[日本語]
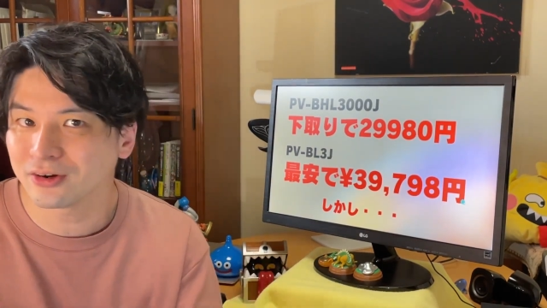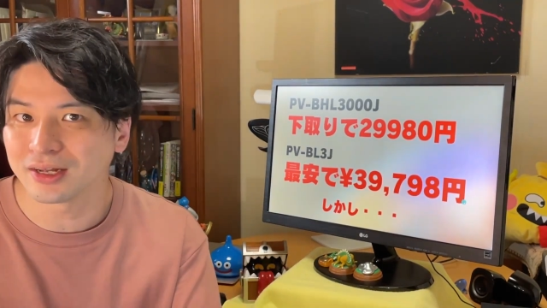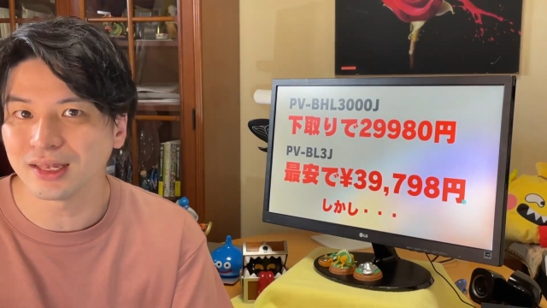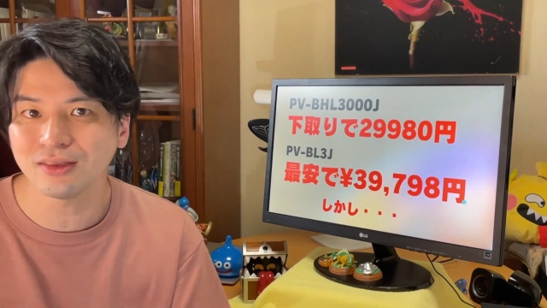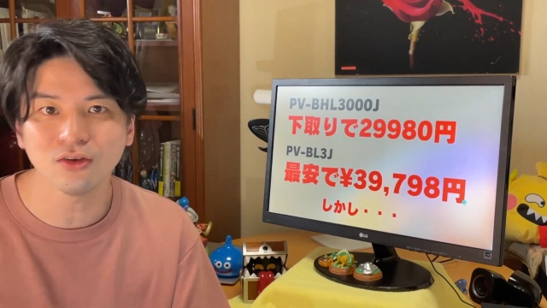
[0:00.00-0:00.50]

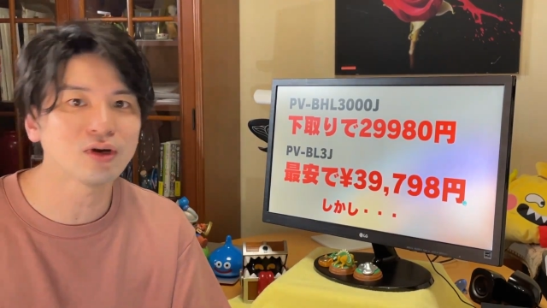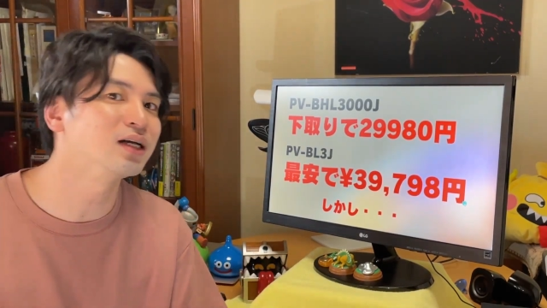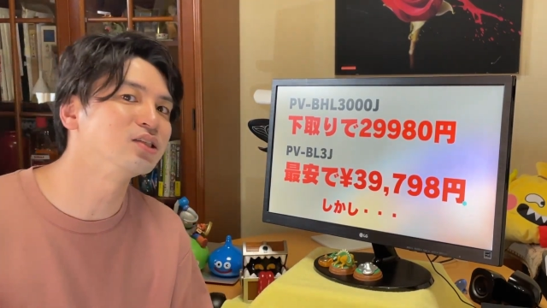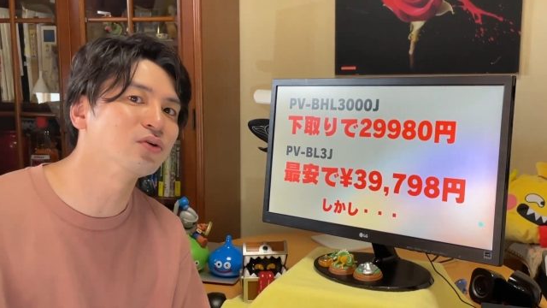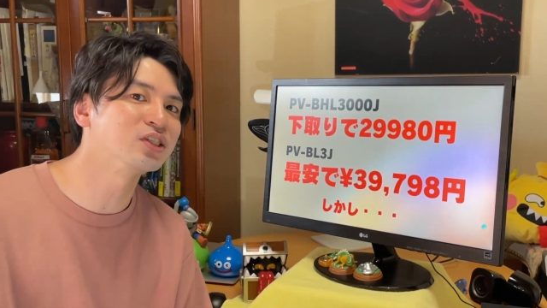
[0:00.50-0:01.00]
かなっていう
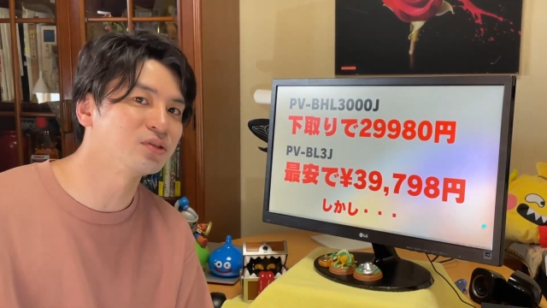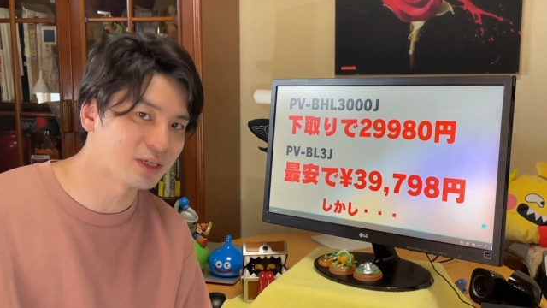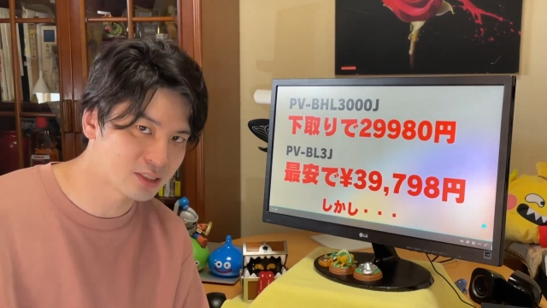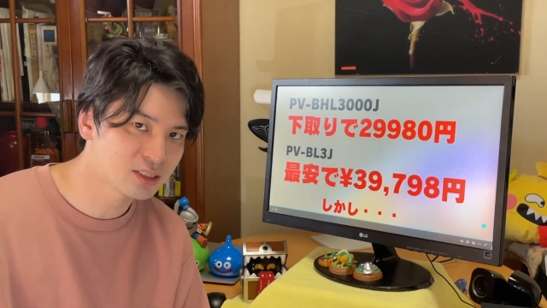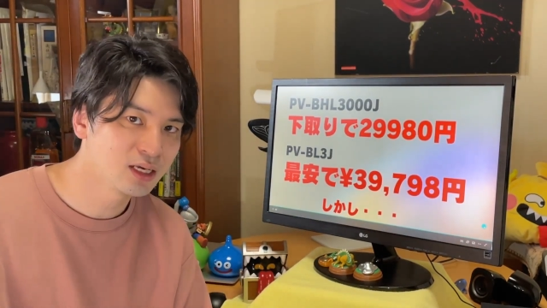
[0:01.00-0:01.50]
感じはし
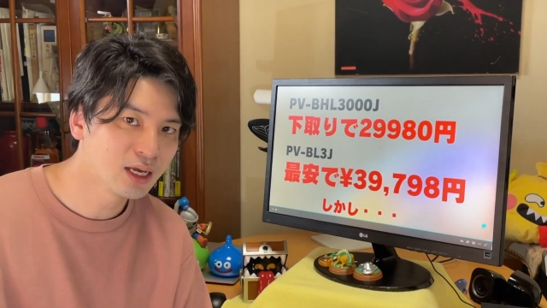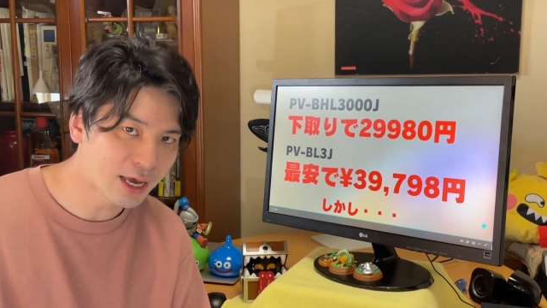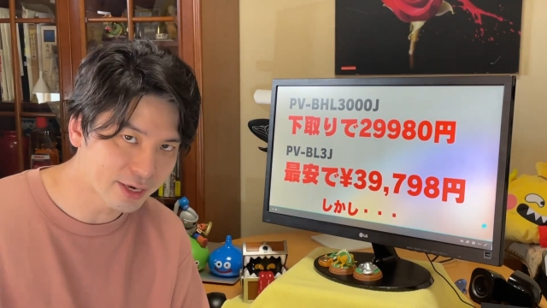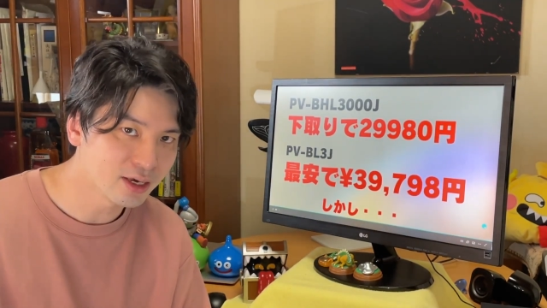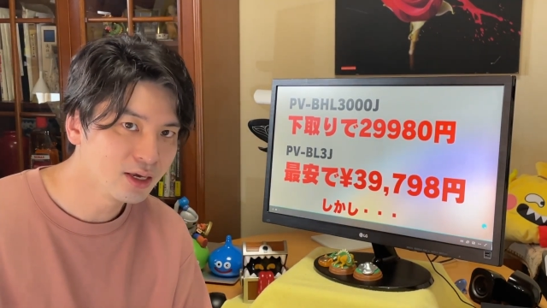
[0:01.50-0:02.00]
ます。
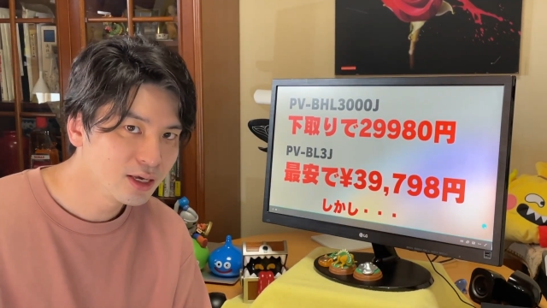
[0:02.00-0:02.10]
はい。